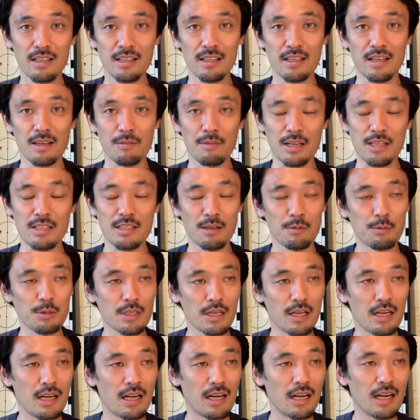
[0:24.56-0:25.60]
で、まあ、
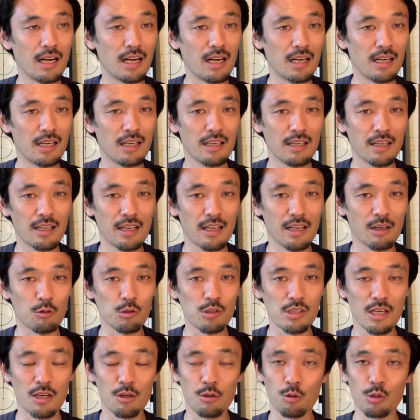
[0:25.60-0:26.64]
久々、え
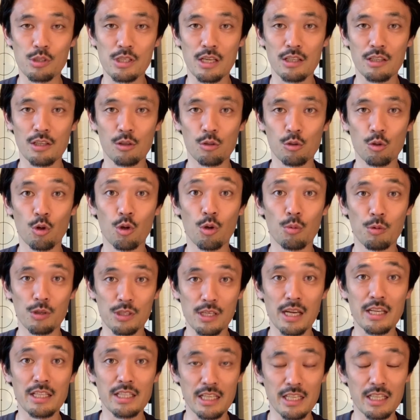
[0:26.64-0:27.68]
こちらのチャンネルの方も
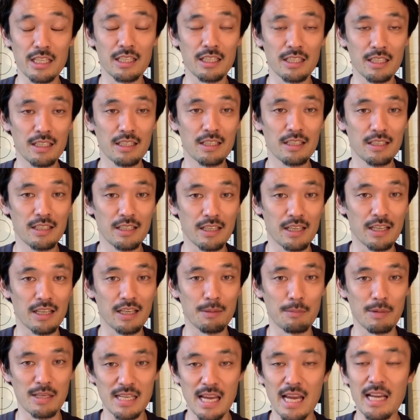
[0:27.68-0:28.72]
最近、
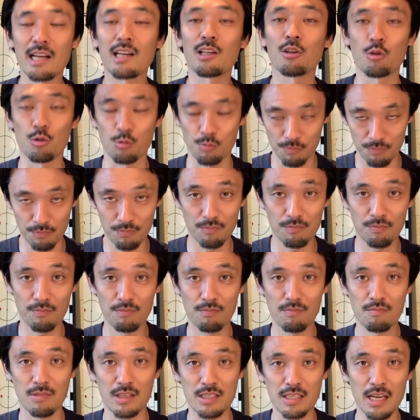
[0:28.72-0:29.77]
えまあ、再稼働
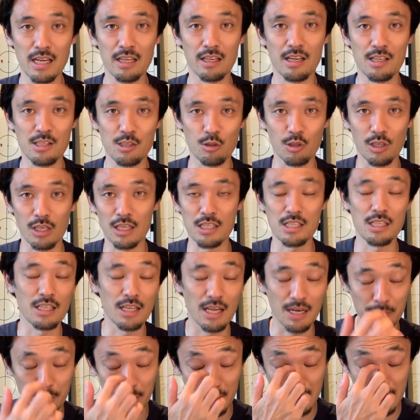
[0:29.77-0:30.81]
再開する形に
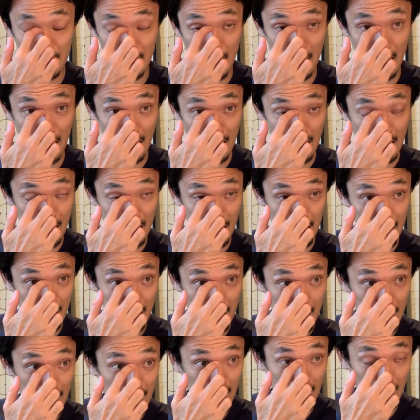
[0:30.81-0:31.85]
なりまして、
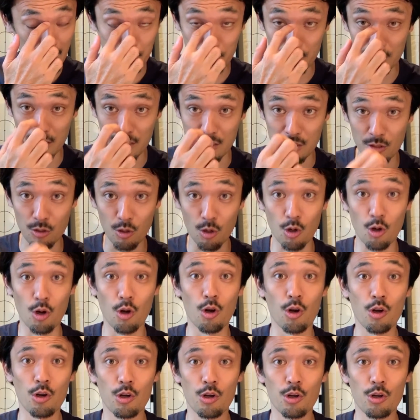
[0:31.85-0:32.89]
えー、ブンデスの
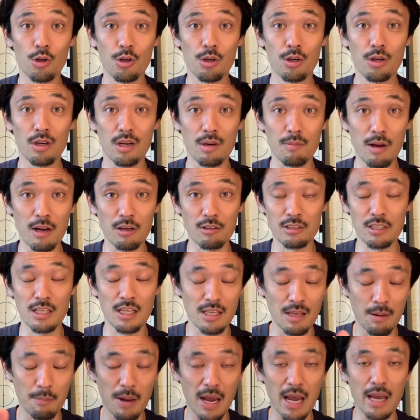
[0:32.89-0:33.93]

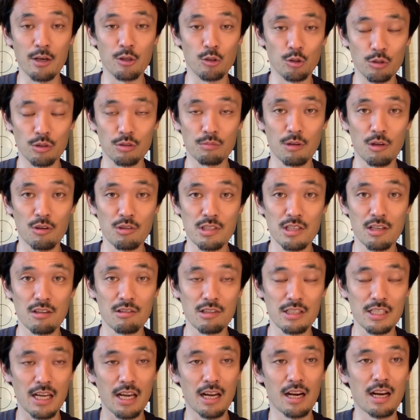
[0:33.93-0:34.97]
レバーグゼンタ・バイエルン、こちら
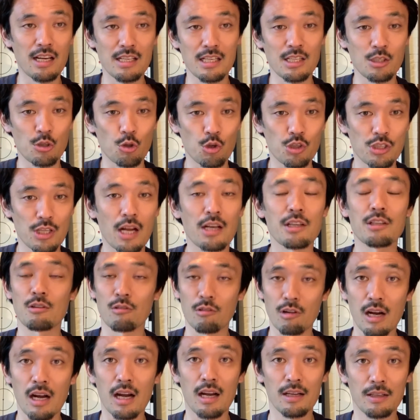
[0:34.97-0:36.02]
の試合解説をしたりと
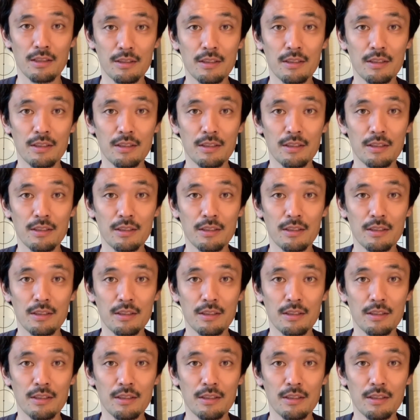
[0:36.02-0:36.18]
か、